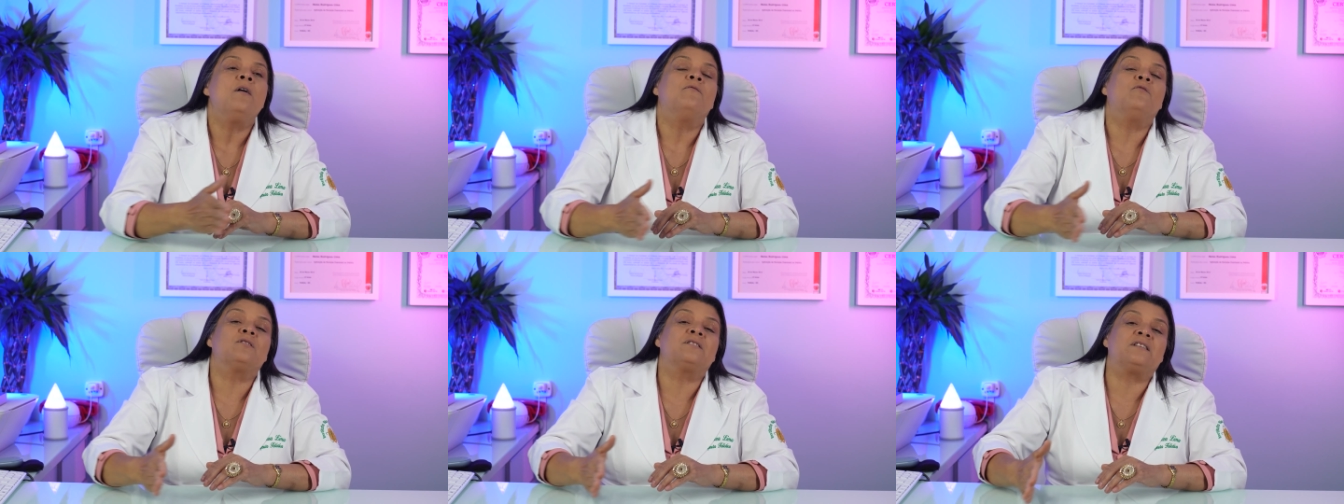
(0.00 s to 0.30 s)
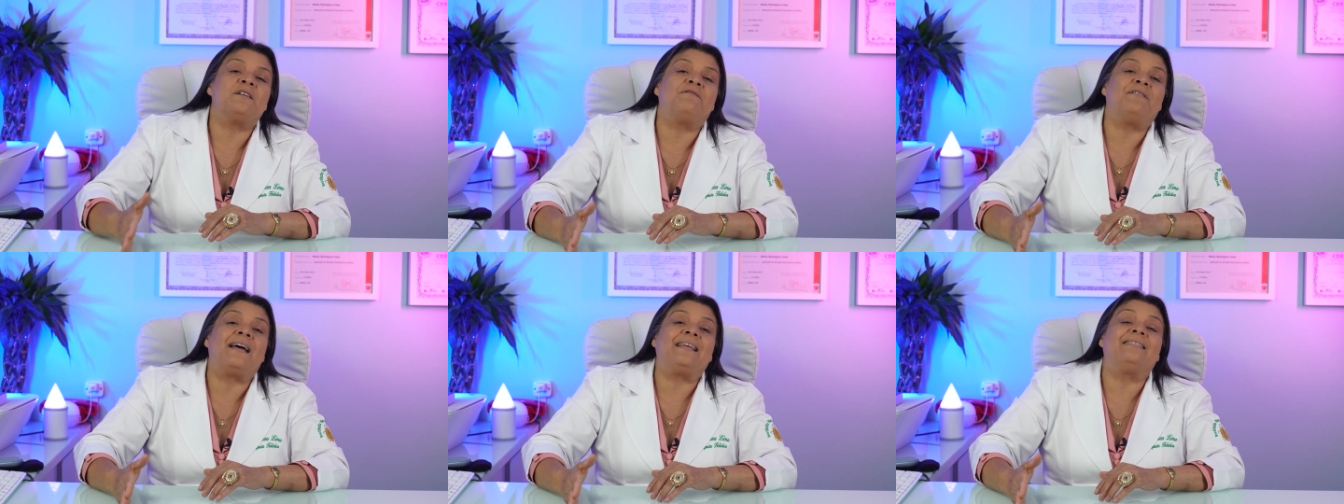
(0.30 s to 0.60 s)

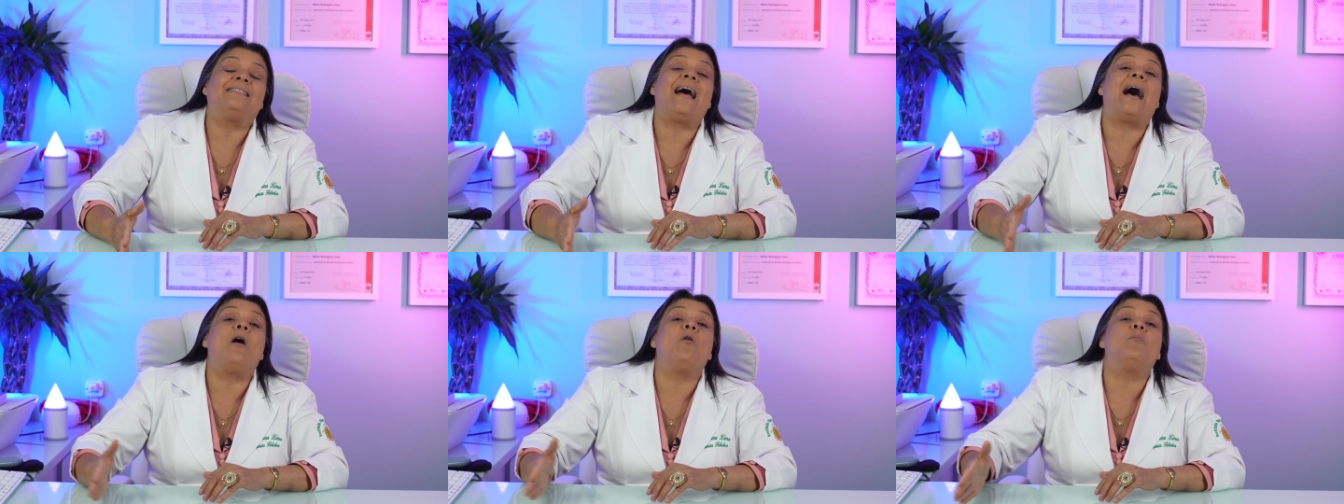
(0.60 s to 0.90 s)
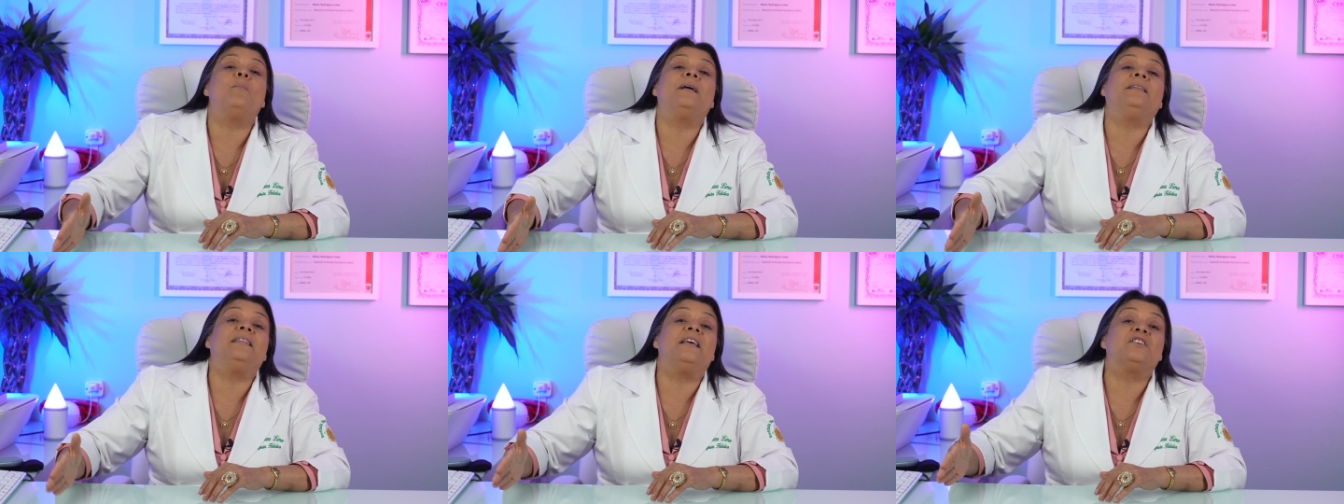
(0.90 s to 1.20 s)
você vai dar
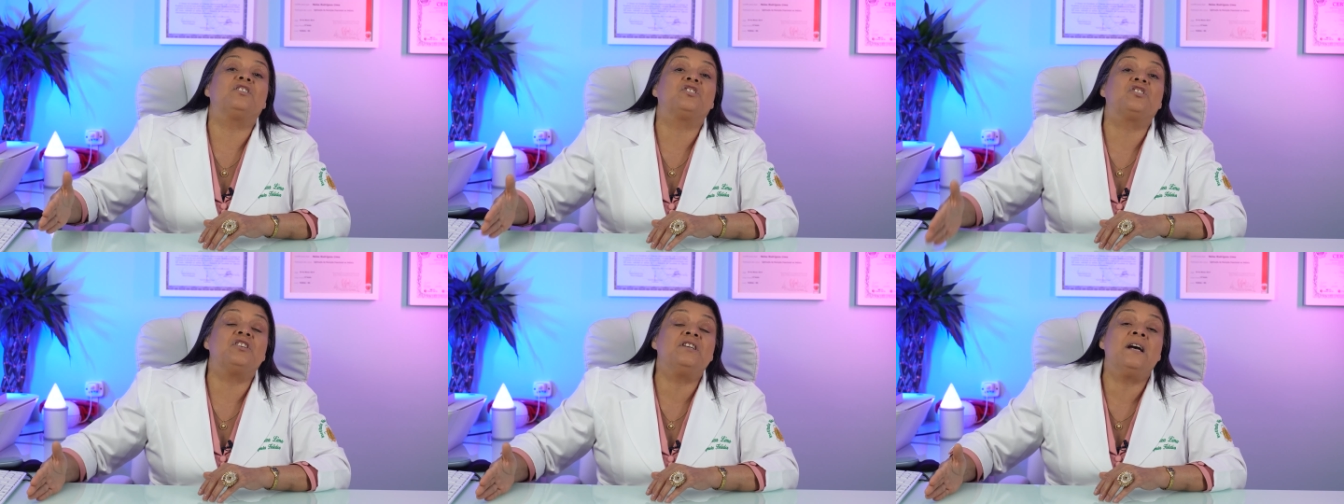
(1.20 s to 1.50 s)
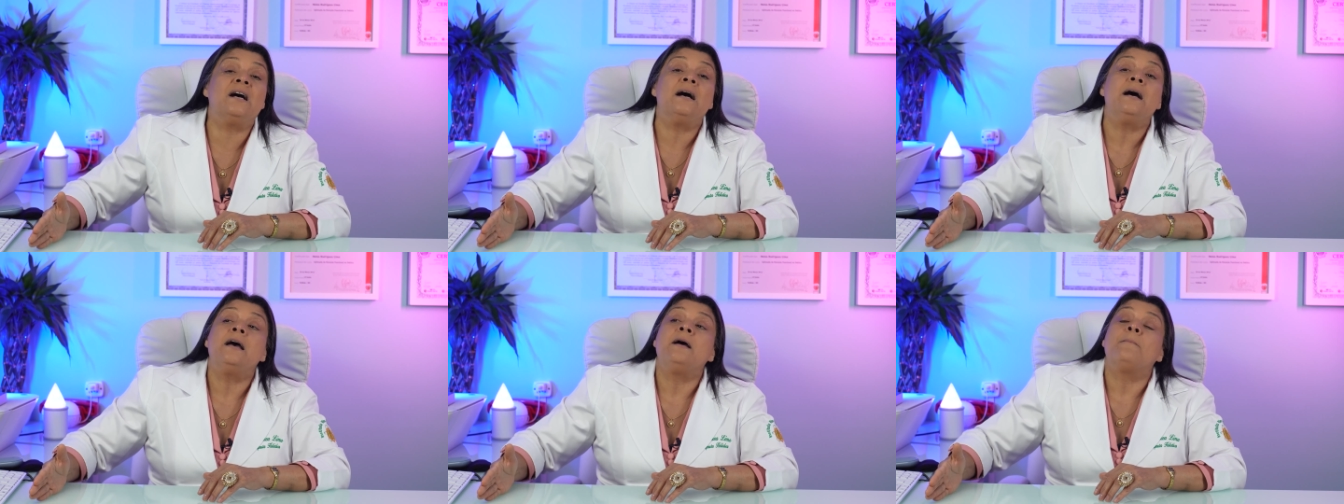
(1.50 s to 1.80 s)
uma
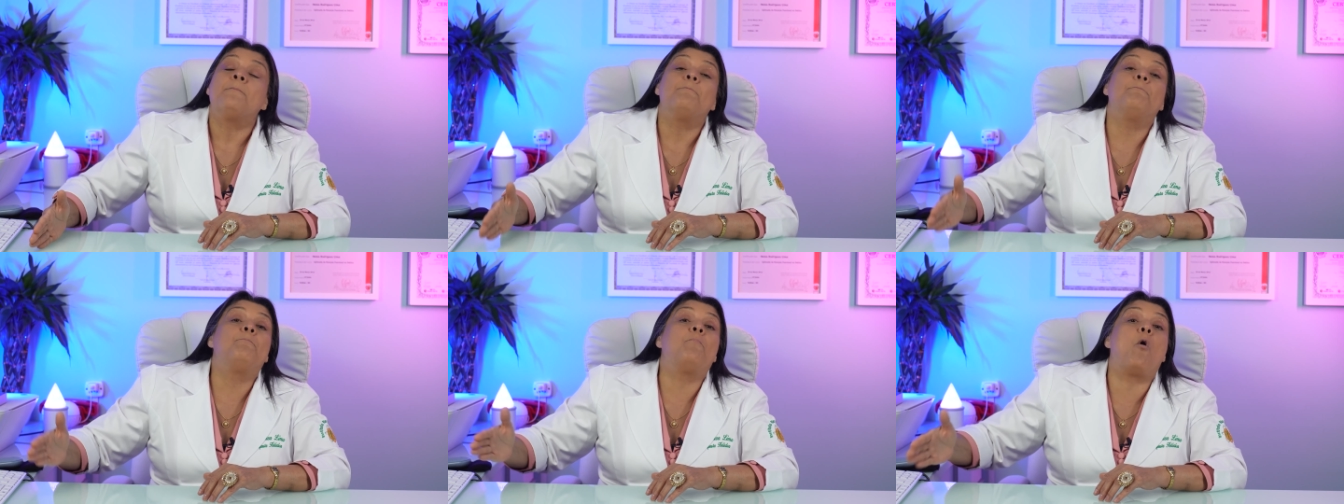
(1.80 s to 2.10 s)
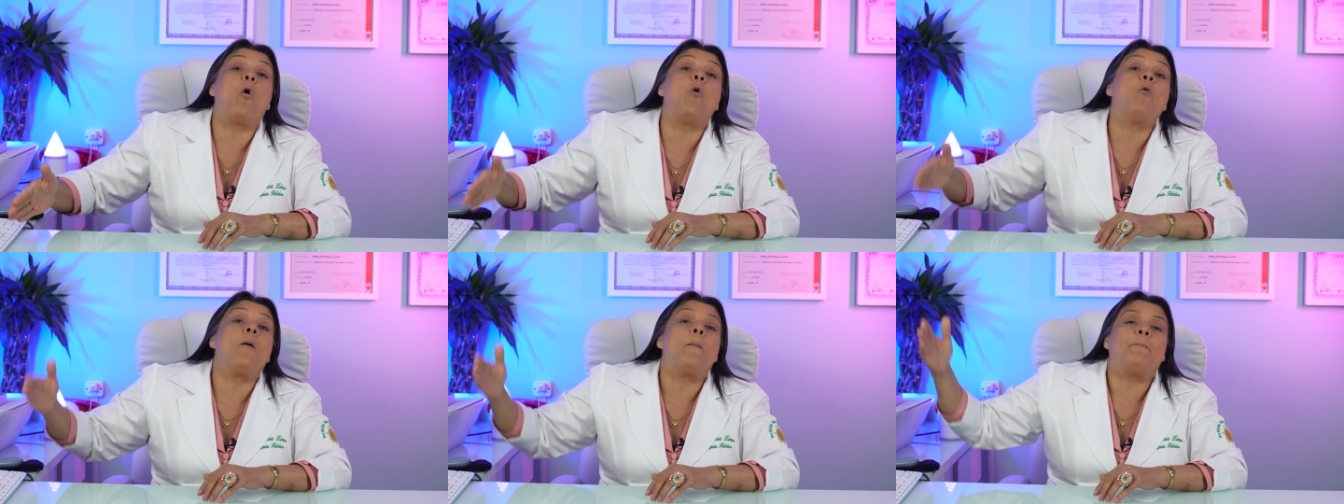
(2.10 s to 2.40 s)
energia
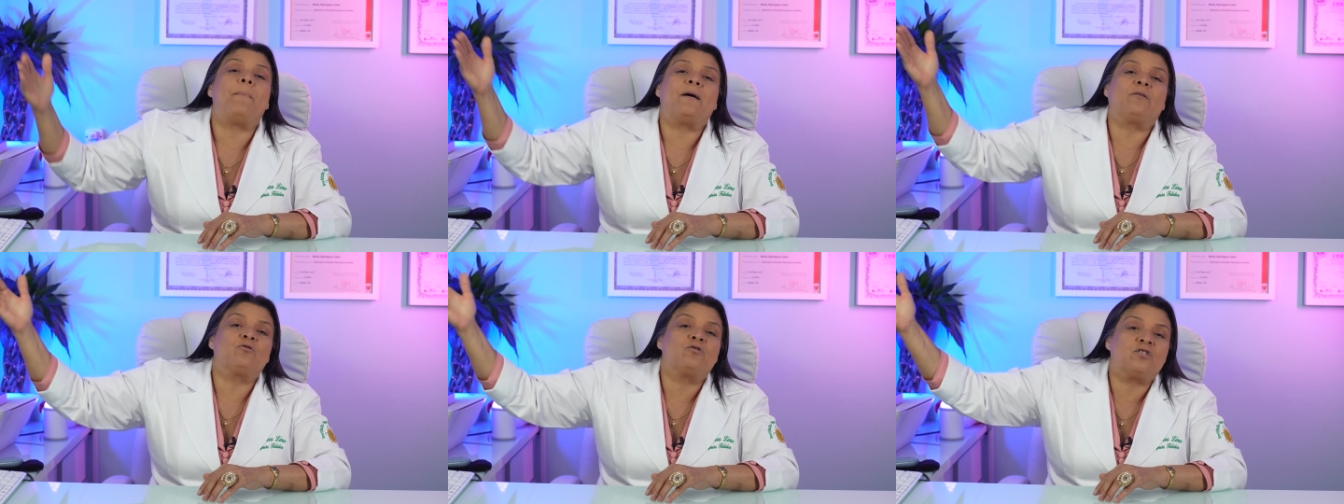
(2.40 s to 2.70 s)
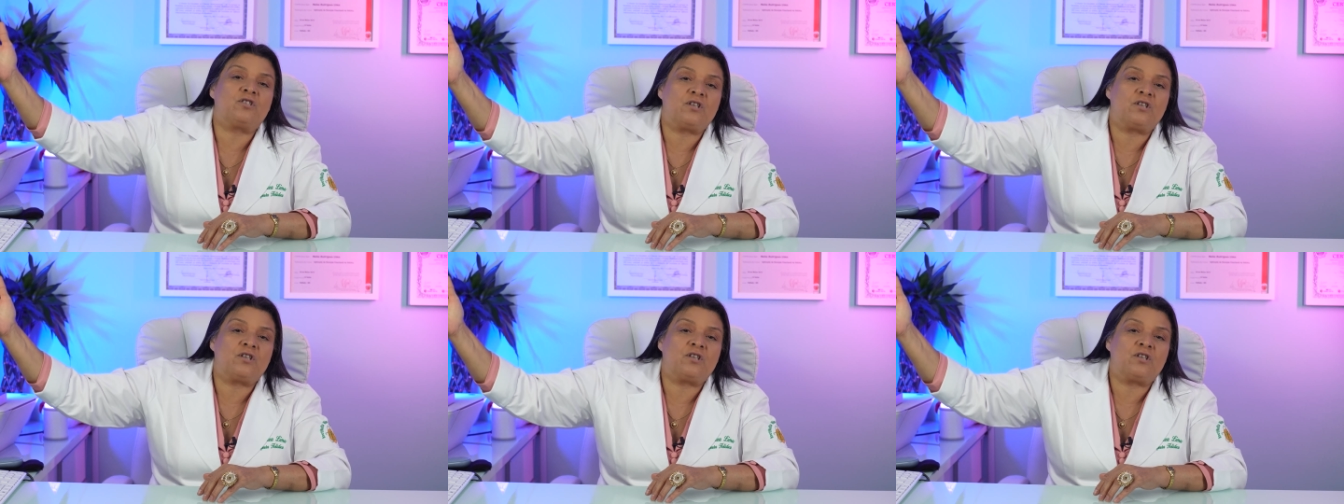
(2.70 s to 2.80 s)
boa para os